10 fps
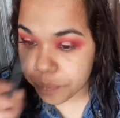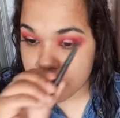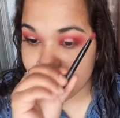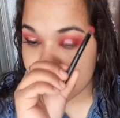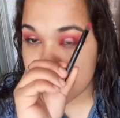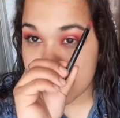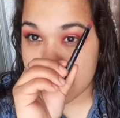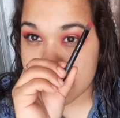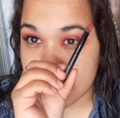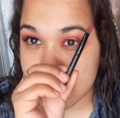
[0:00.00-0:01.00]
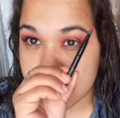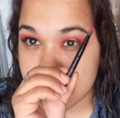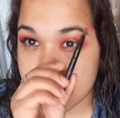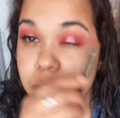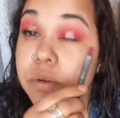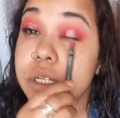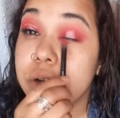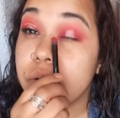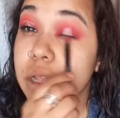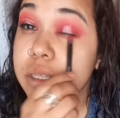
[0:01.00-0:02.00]
voy a tomar otra vez mi misma brocha
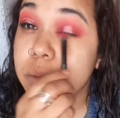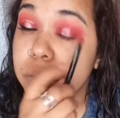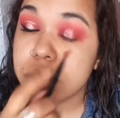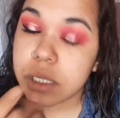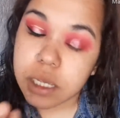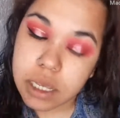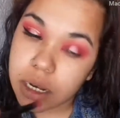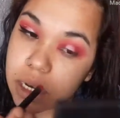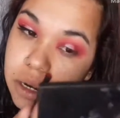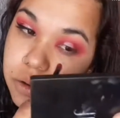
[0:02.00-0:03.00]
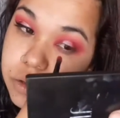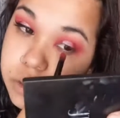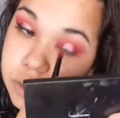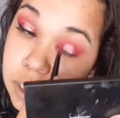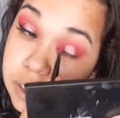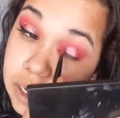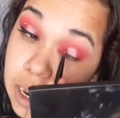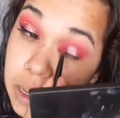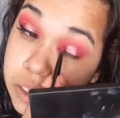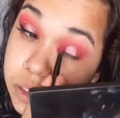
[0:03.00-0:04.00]
con las que puse los
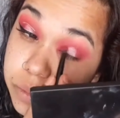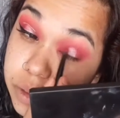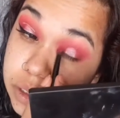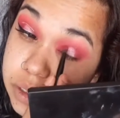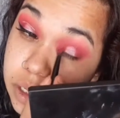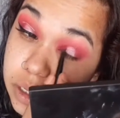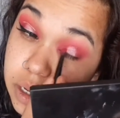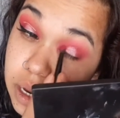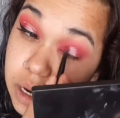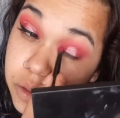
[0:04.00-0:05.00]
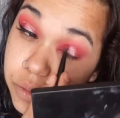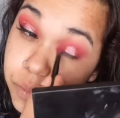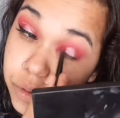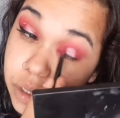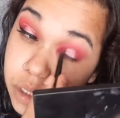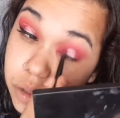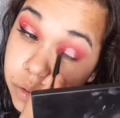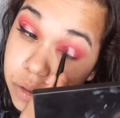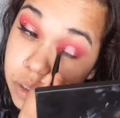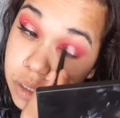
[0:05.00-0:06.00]
laterales y voy a estar jalando un
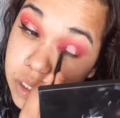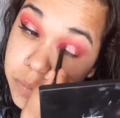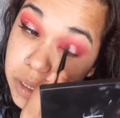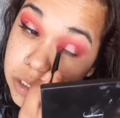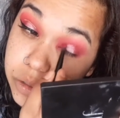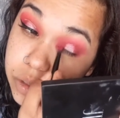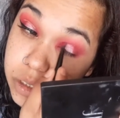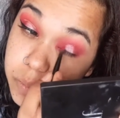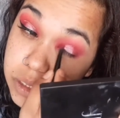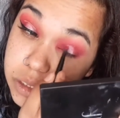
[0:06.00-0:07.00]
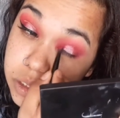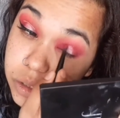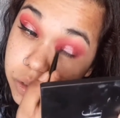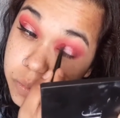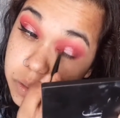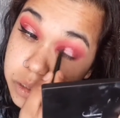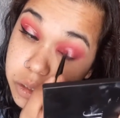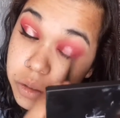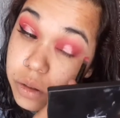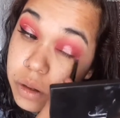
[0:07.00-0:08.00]
poquito y despacio y despacito,
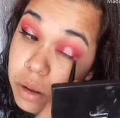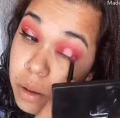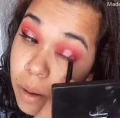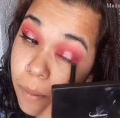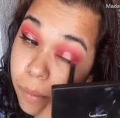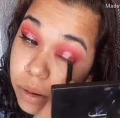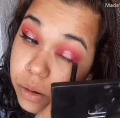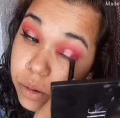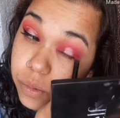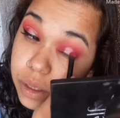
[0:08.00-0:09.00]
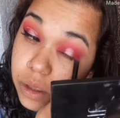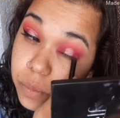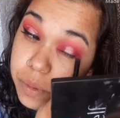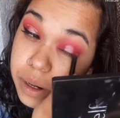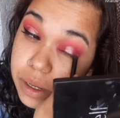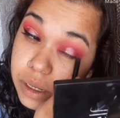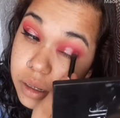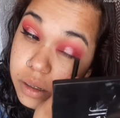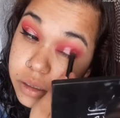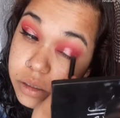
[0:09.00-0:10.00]
despacito y con cuidado para
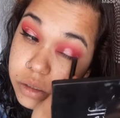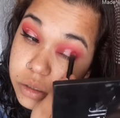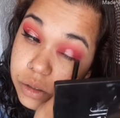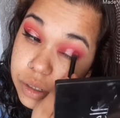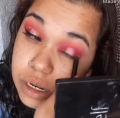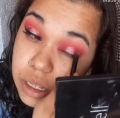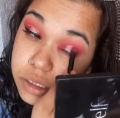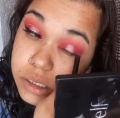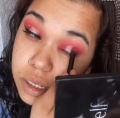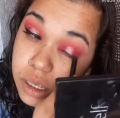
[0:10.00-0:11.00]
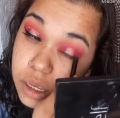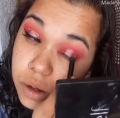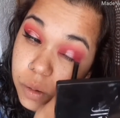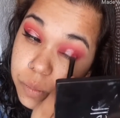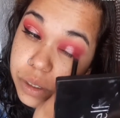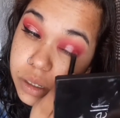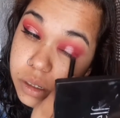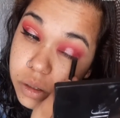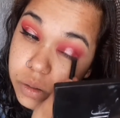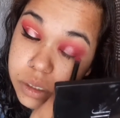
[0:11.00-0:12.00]
que estas tonalidades se combinen
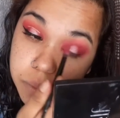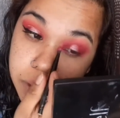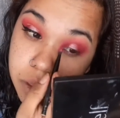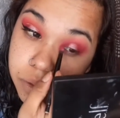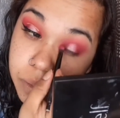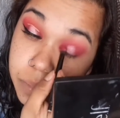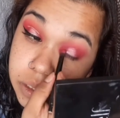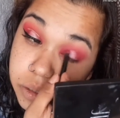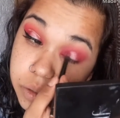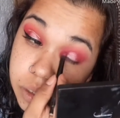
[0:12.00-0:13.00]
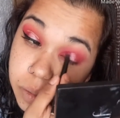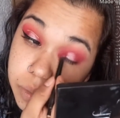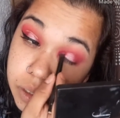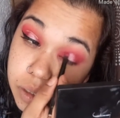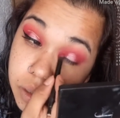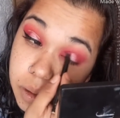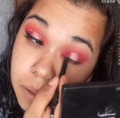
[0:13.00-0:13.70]
y no se vea de dónde empieza y dónde terminan.